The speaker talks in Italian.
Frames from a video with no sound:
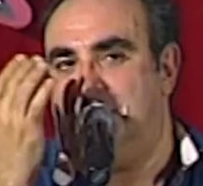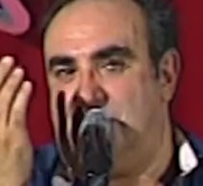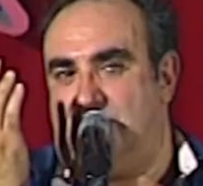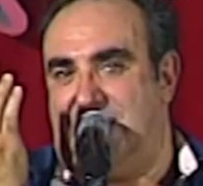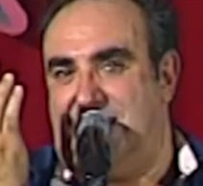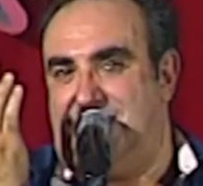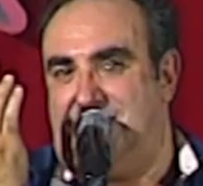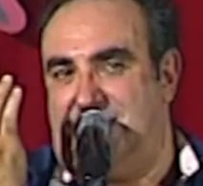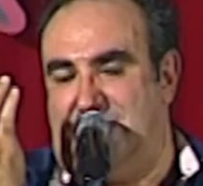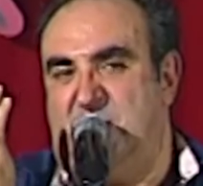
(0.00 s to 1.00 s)
di mia
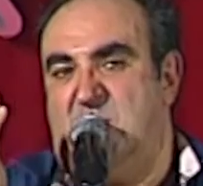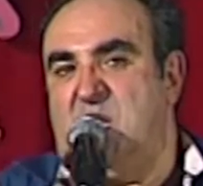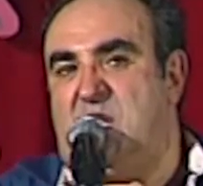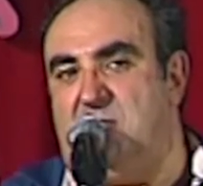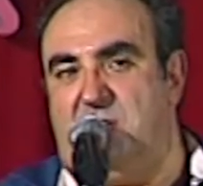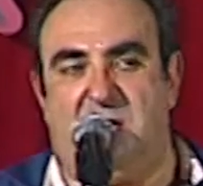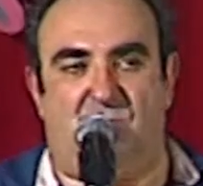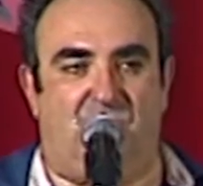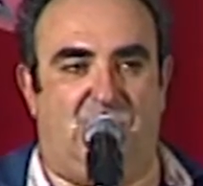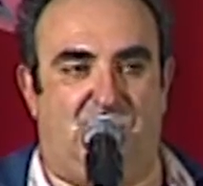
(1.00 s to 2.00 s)
sorella. Eh, che, che, è
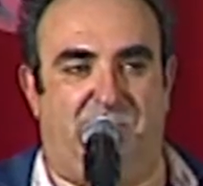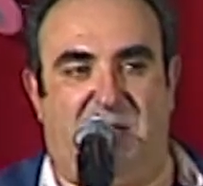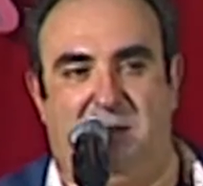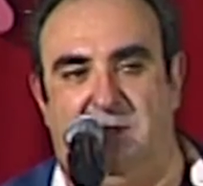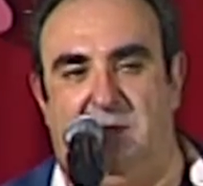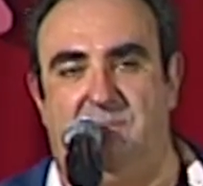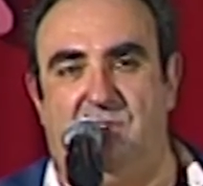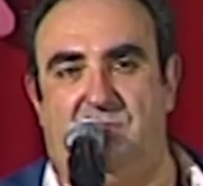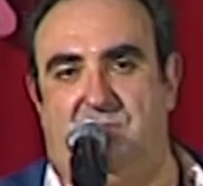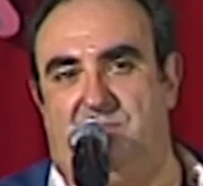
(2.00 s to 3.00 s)
successo? Perché eh,
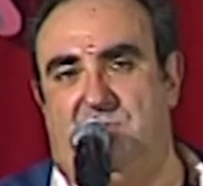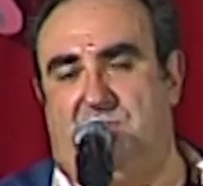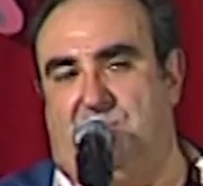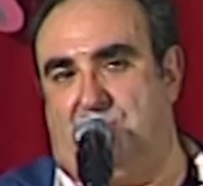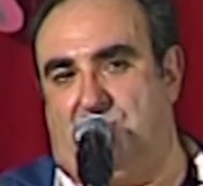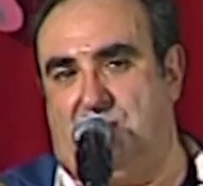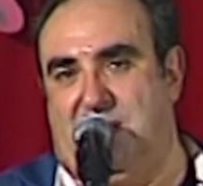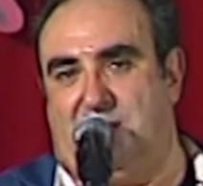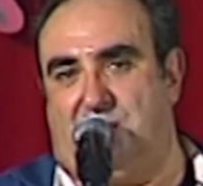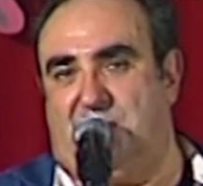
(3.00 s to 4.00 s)
mio, mio,
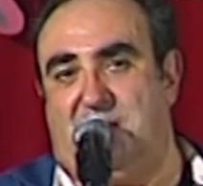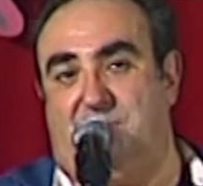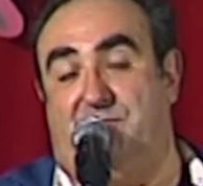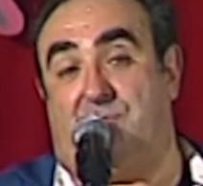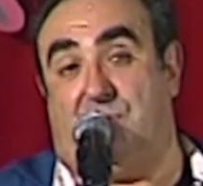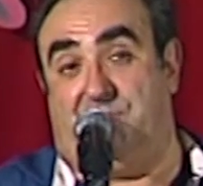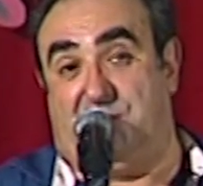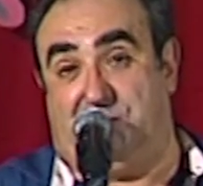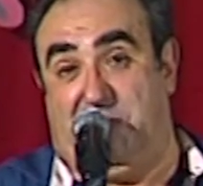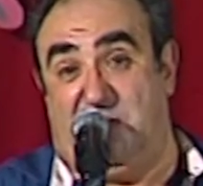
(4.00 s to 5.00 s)
cognato si è purtroppo
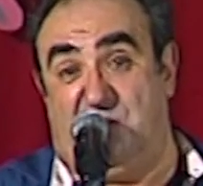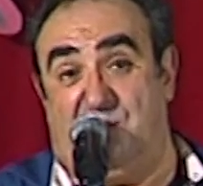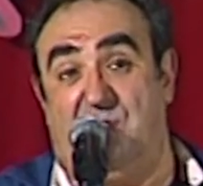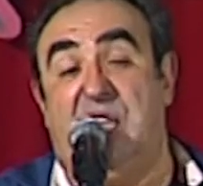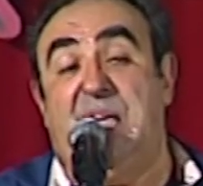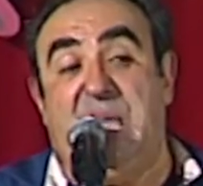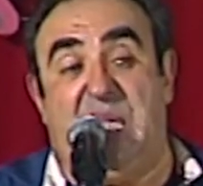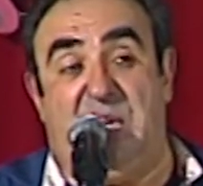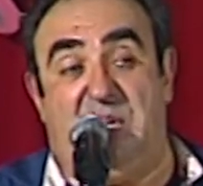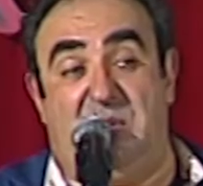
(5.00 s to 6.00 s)
spento
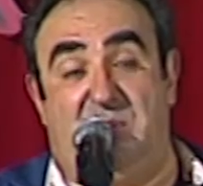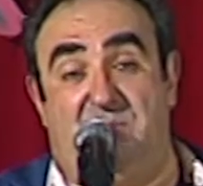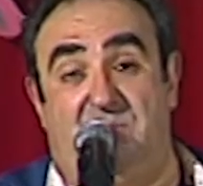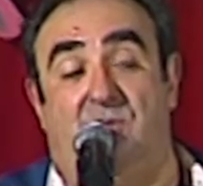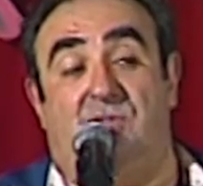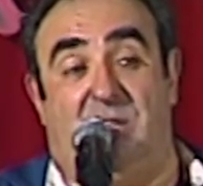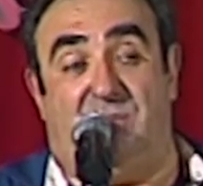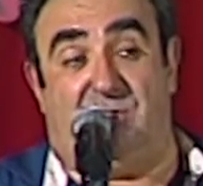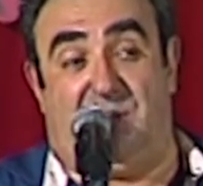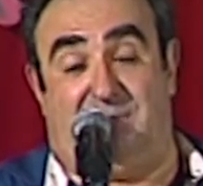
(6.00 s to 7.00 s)
e eh, mio cognato
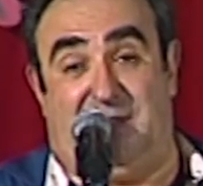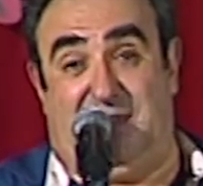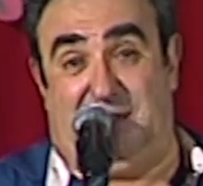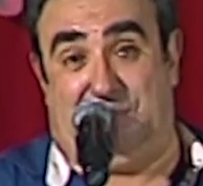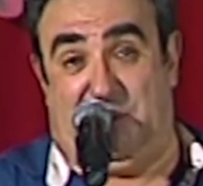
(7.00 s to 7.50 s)
faceva il